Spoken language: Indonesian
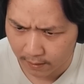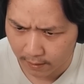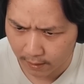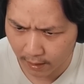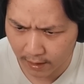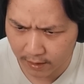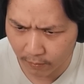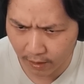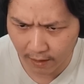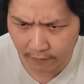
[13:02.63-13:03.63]
adalah ya
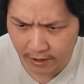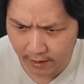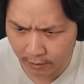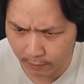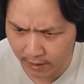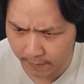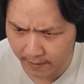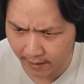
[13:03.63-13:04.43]
semoga EVOS season 12 cepat